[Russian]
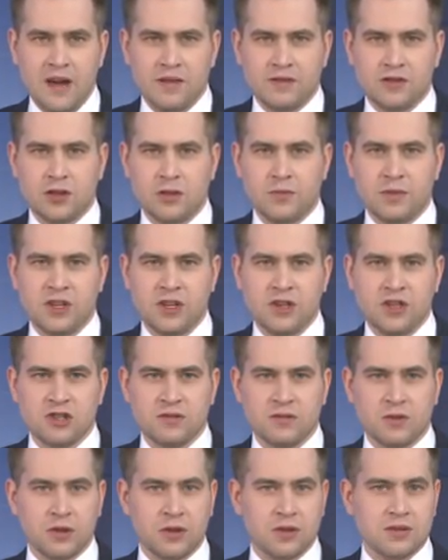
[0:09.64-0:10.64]
Все бы
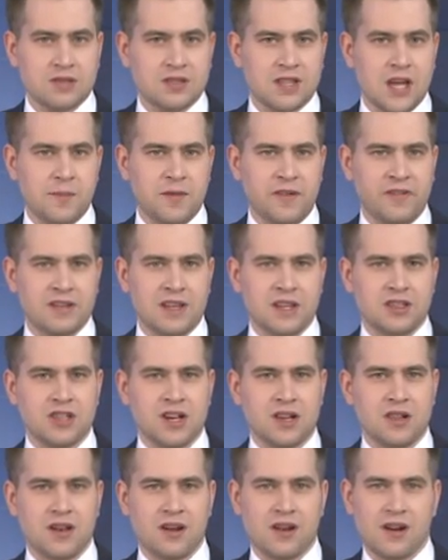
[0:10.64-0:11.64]
ничего, но с самого
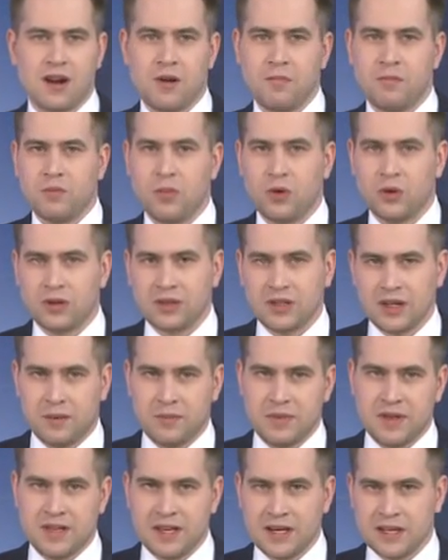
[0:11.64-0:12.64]
начала работ
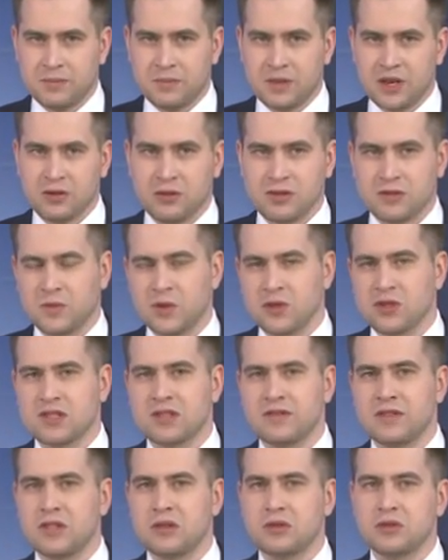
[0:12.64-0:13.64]
объект принес
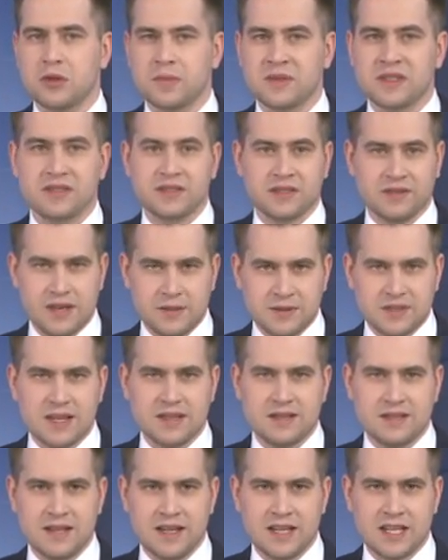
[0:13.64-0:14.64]
множество неудобств своим
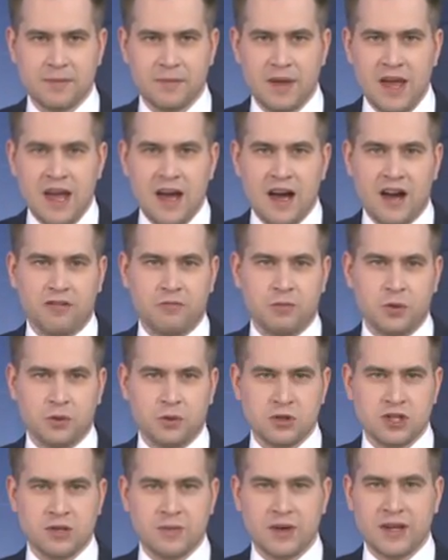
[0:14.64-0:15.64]
соседям. А в
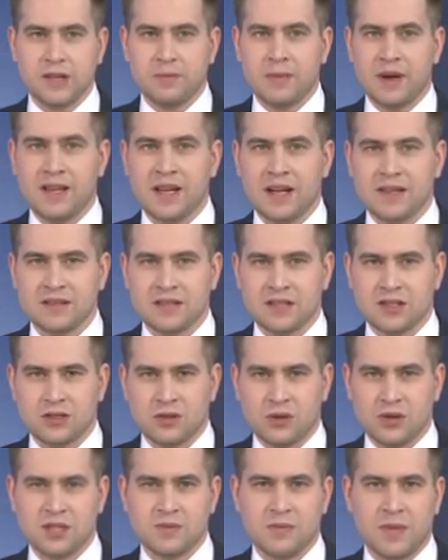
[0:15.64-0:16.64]
будущем они боятся,
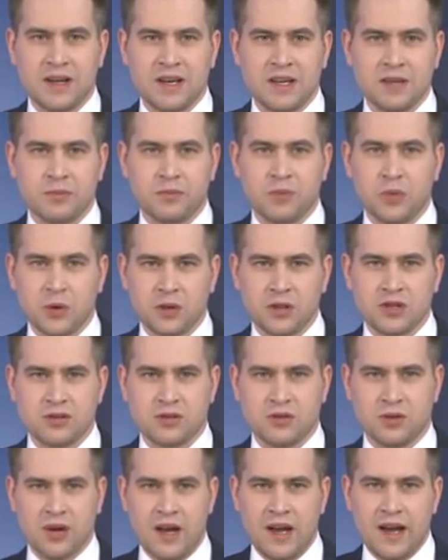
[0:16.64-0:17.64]
что Исполин
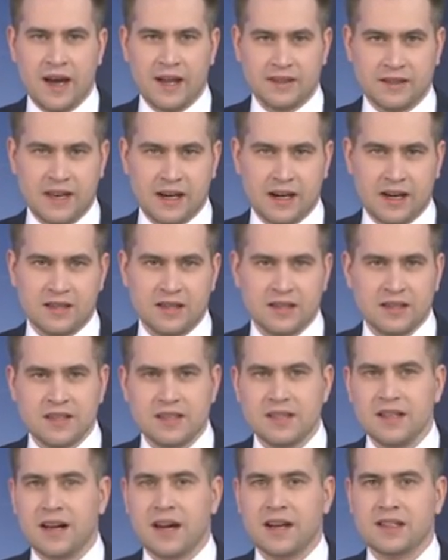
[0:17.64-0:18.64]
полностью отгородит
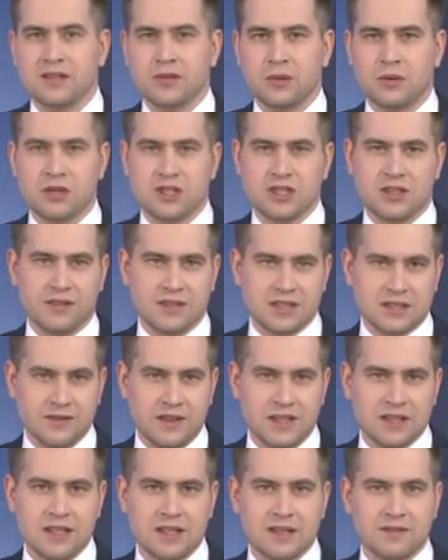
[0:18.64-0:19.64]
их от солнечного
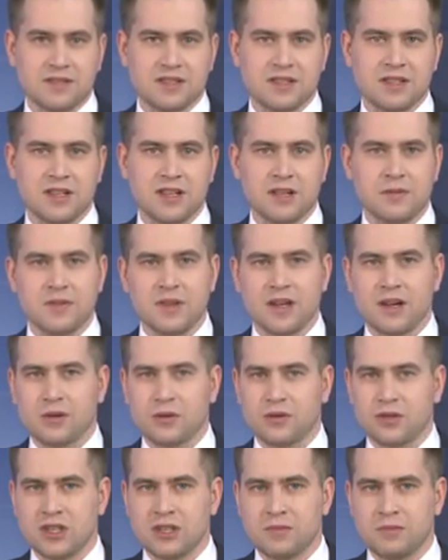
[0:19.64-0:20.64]
света и в целом
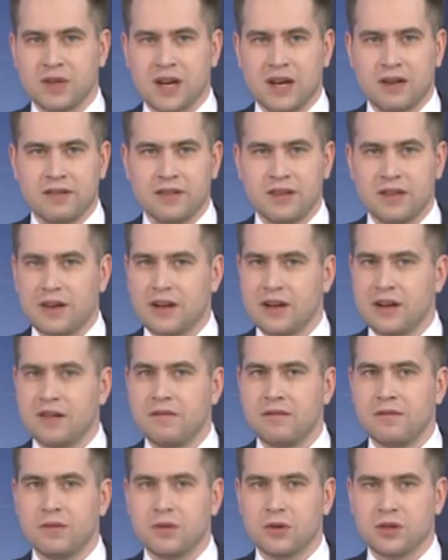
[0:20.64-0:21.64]
нарушит право на
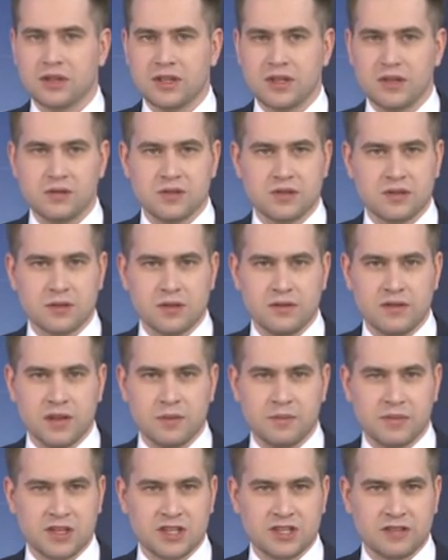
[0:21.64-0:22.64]
комфортные условия
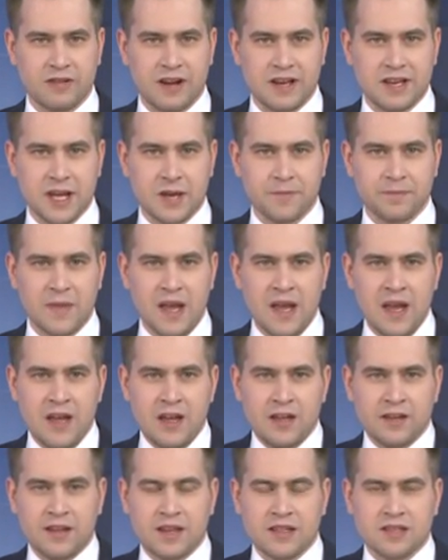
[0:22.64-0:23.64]
проживания.
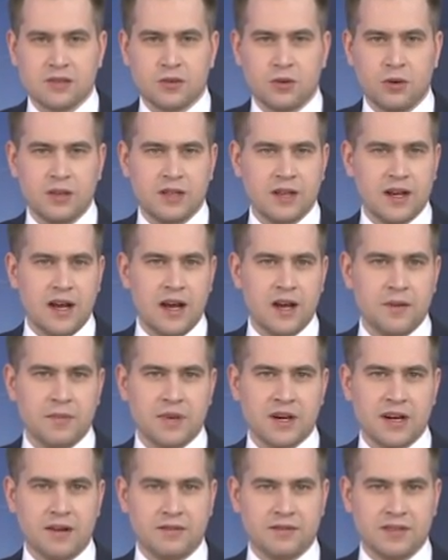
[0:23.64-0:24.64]
Насколько
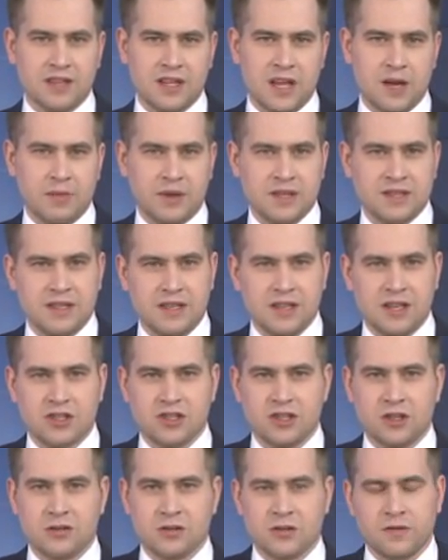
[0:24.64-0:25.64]
оправданы опасения
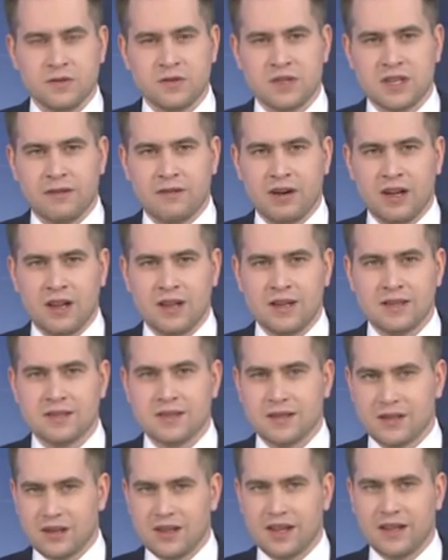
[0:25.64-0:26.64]
жильцов, узнавала
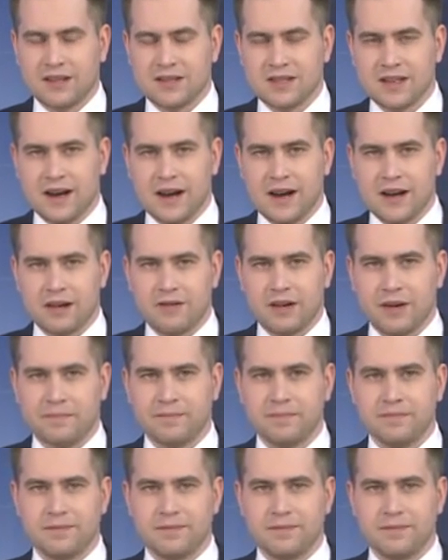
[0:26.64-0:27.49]
Саргалана Захарова.